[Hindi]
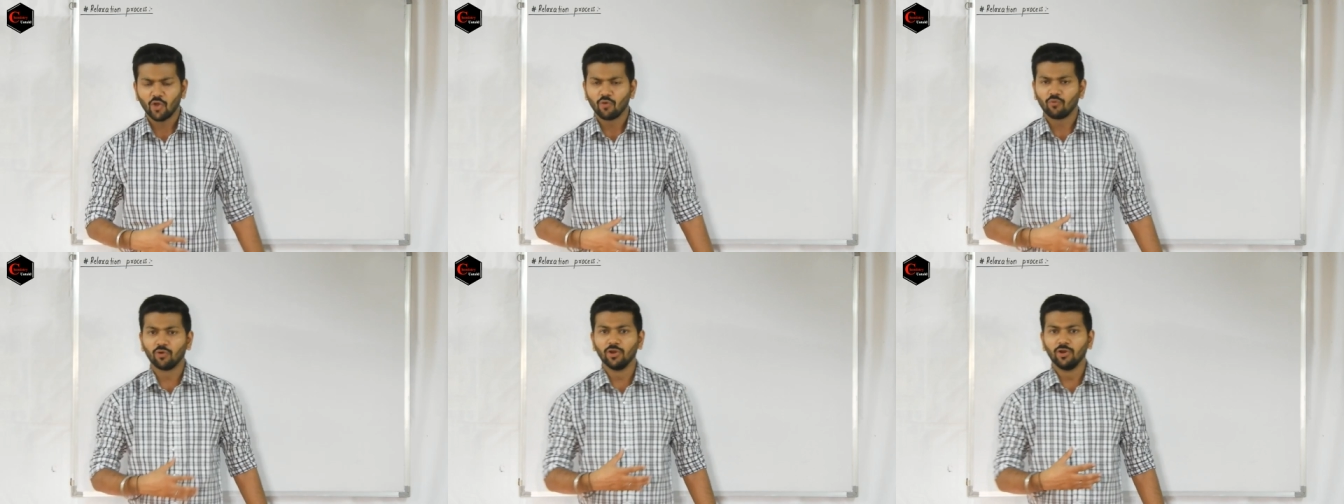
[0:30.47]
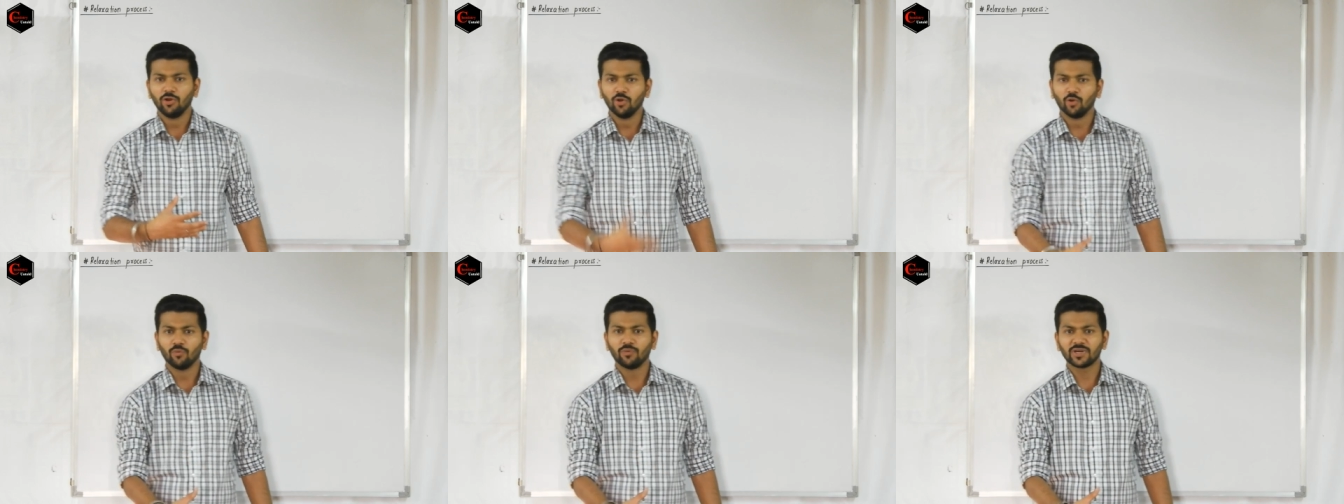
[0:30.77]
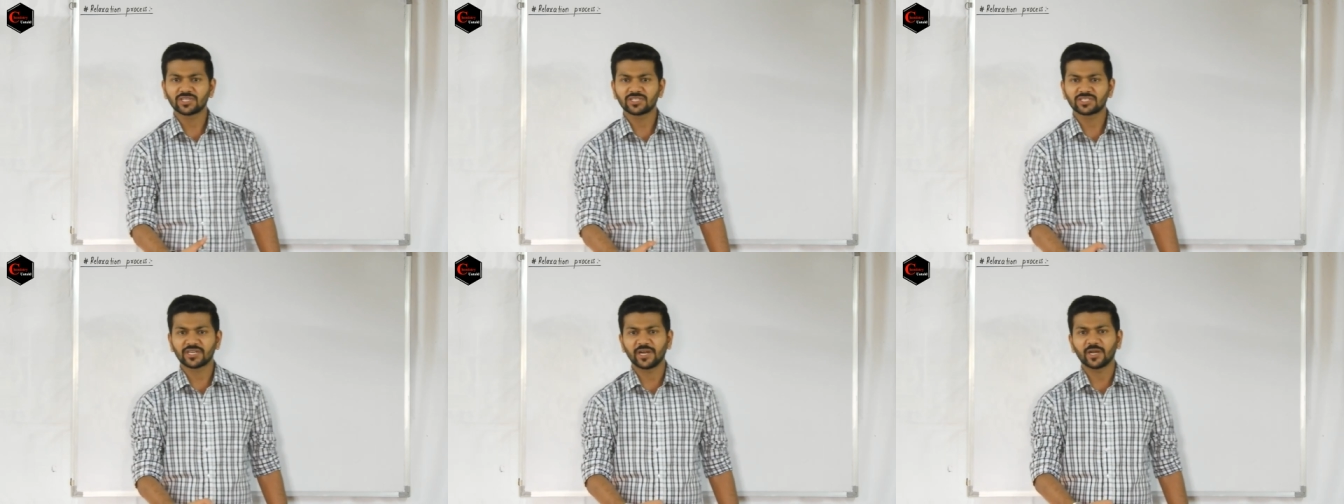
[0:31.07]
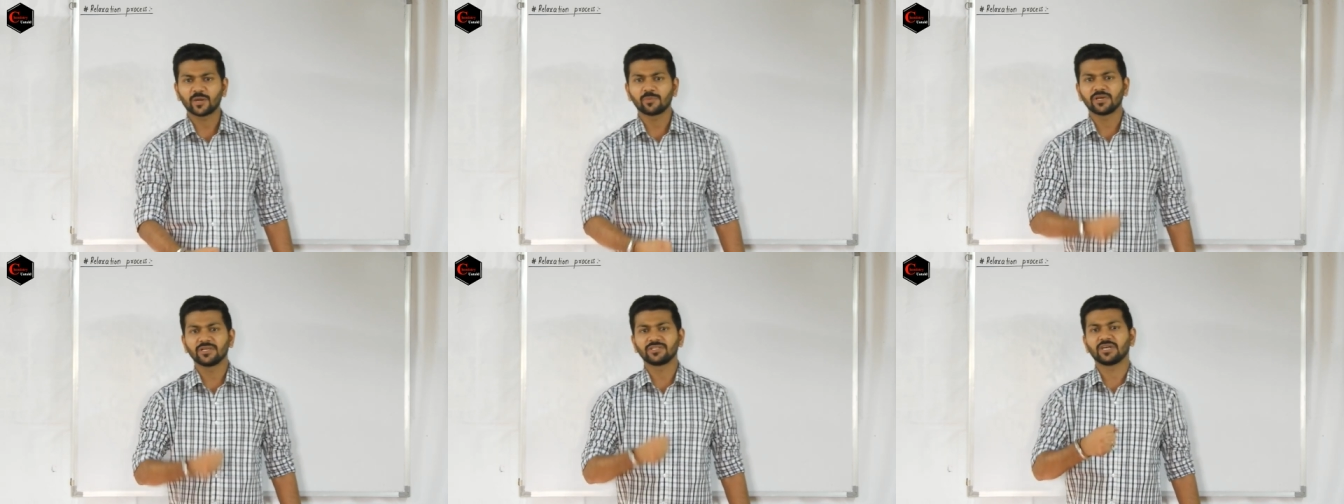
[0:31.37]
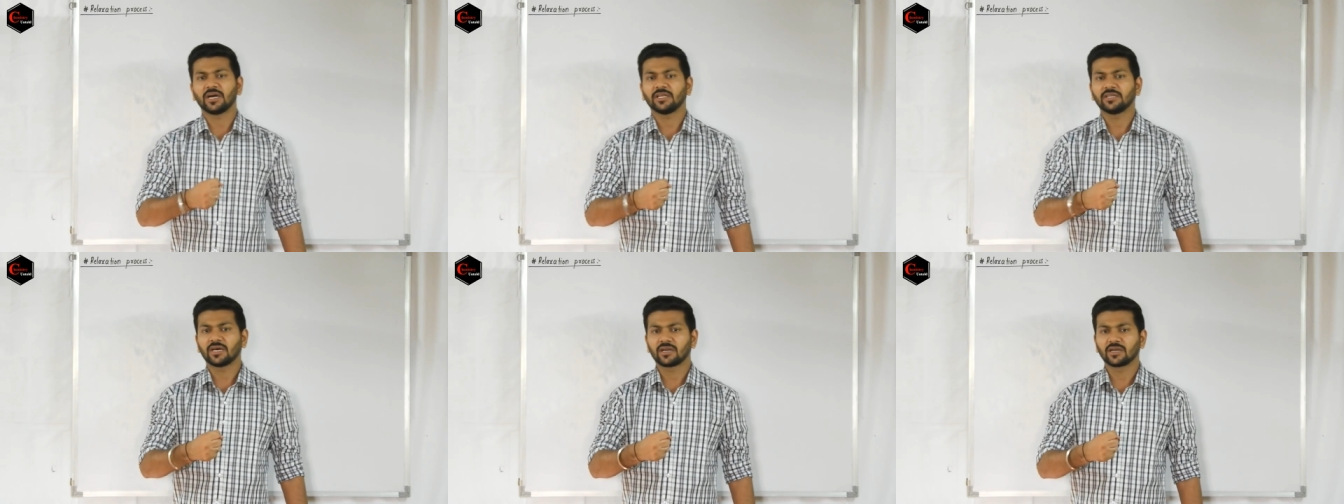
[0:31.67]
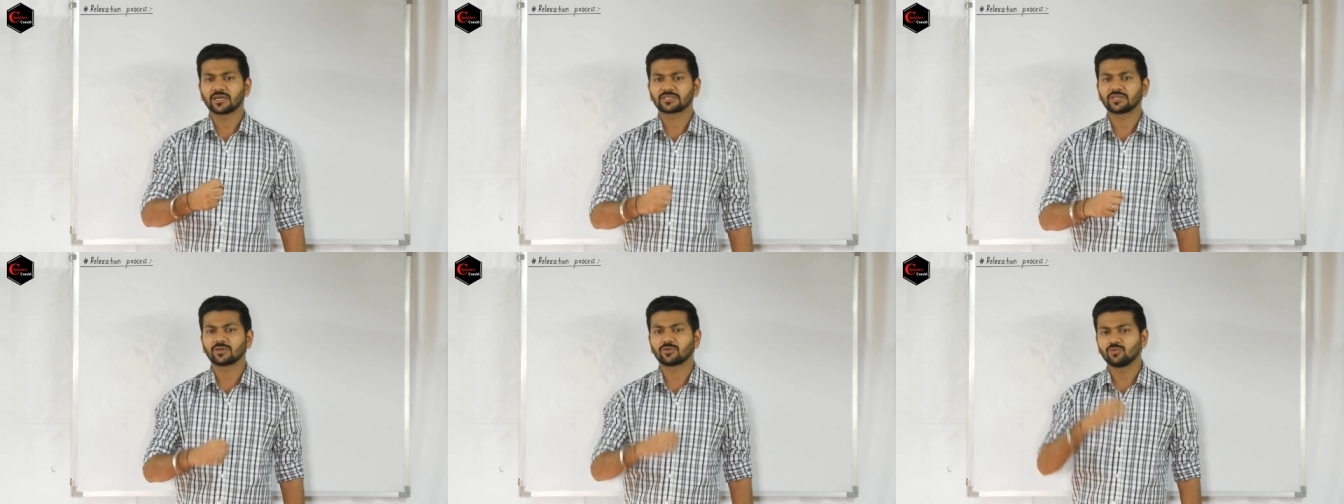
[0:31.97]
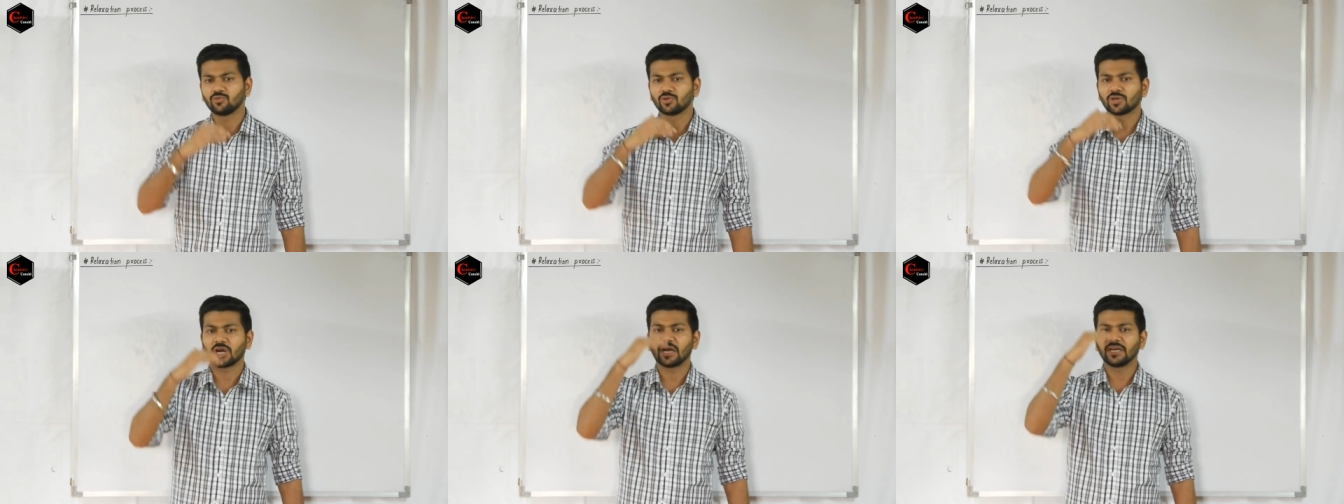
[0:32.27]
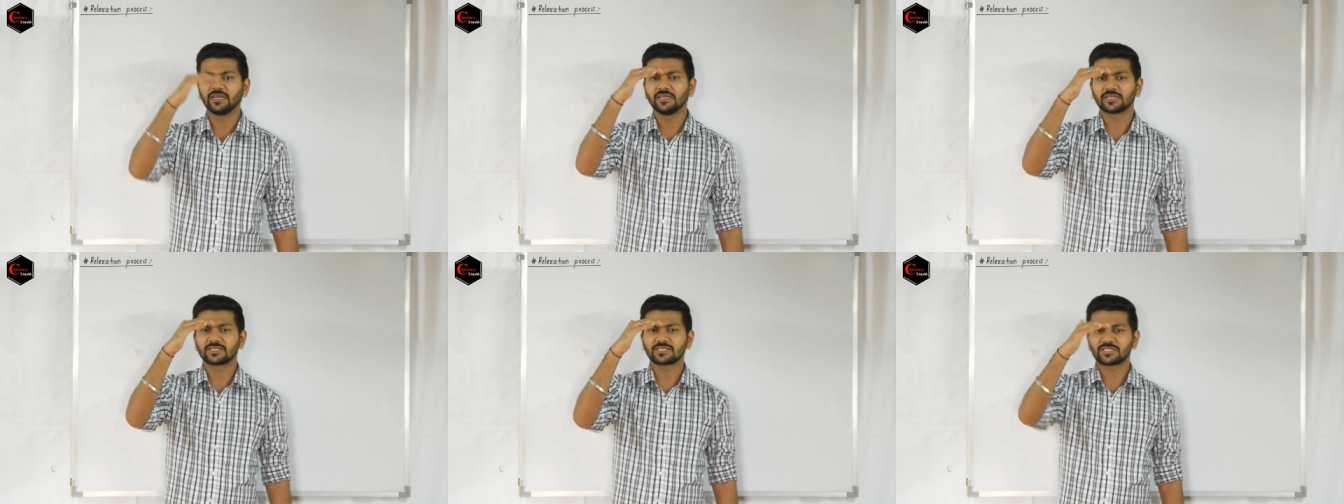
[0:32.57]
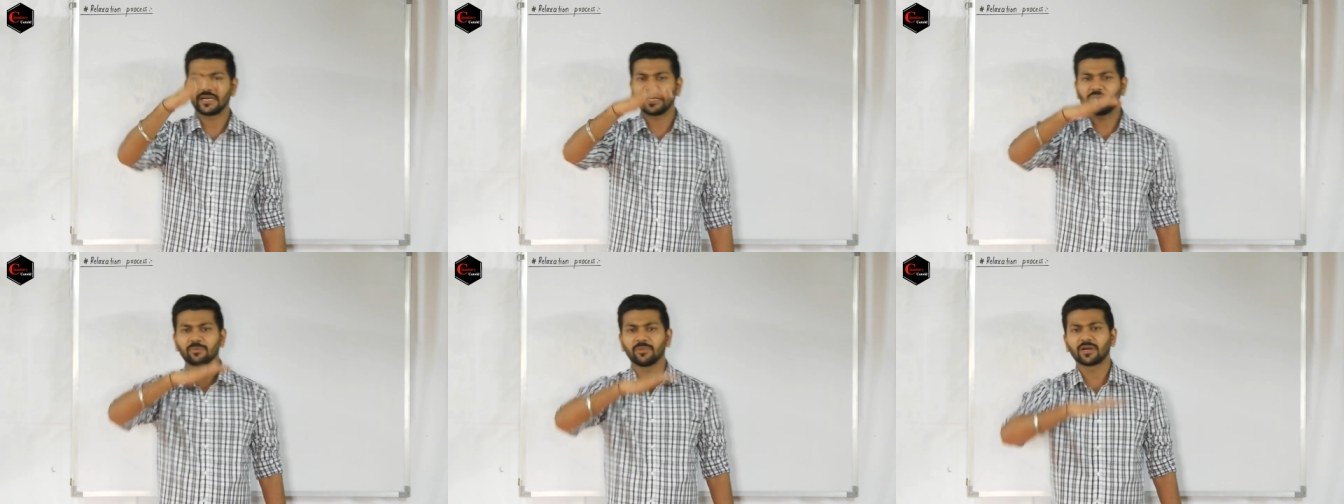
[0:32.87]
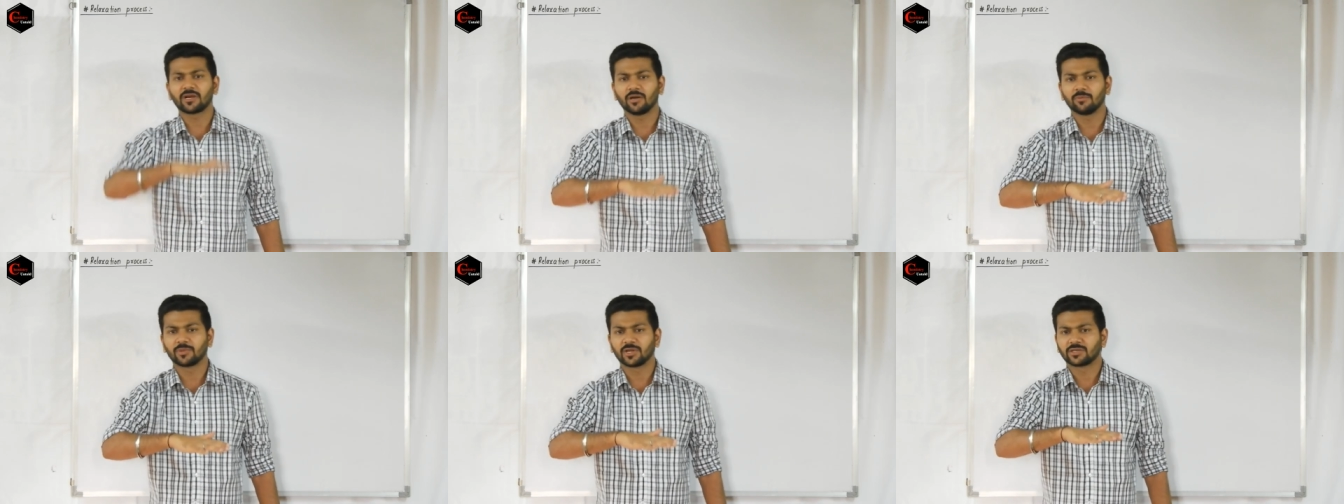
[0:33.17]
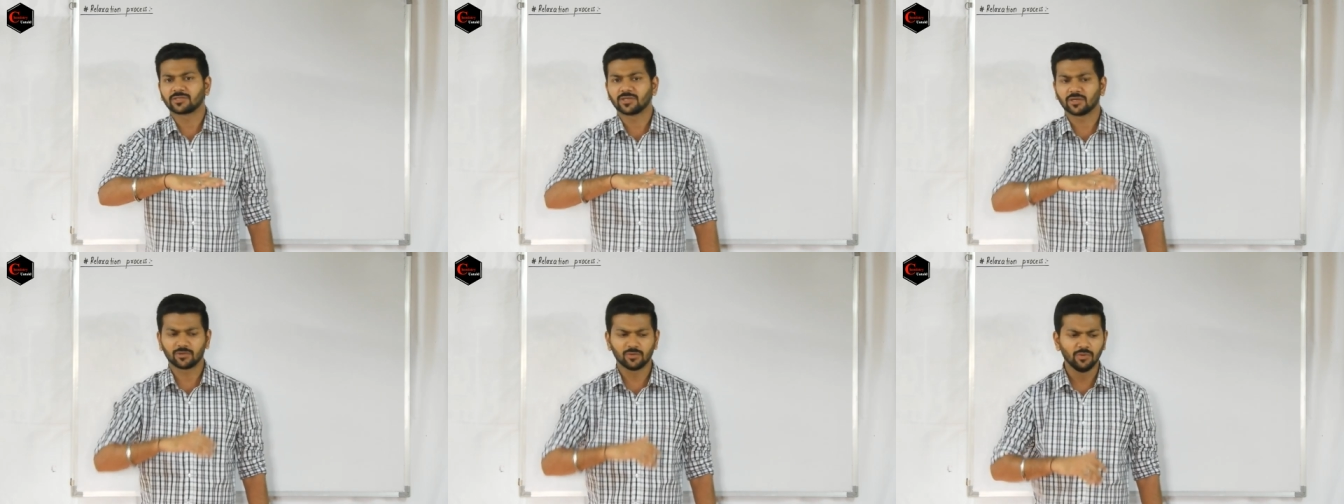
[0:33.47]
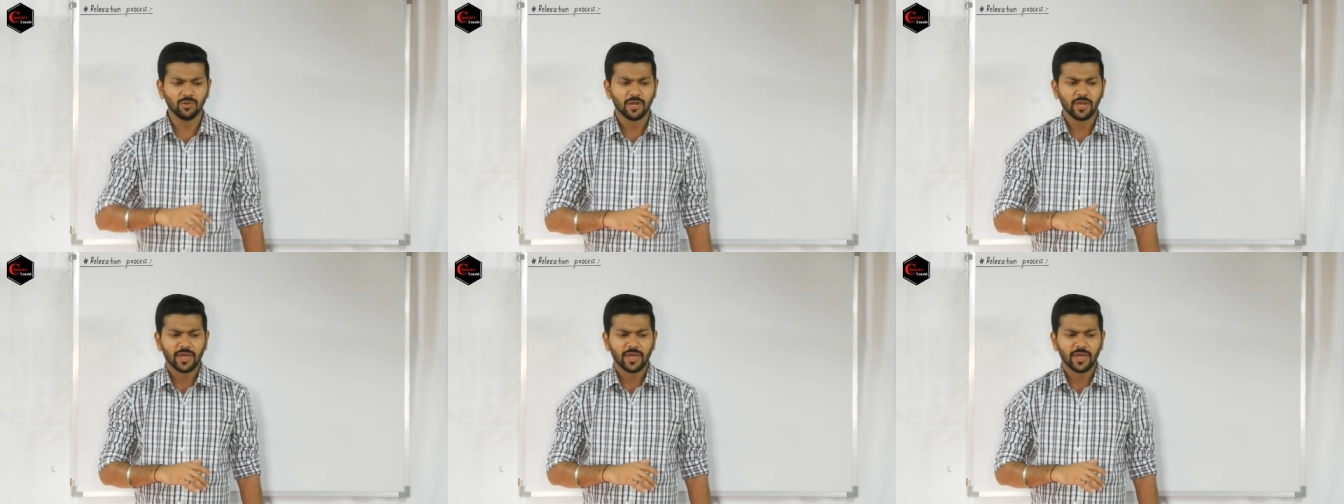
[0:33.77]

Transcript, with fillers: वो लोअर स्टेट में ज़्यादा रख सकूँ और हायर स्टेट में कम रख सकूँ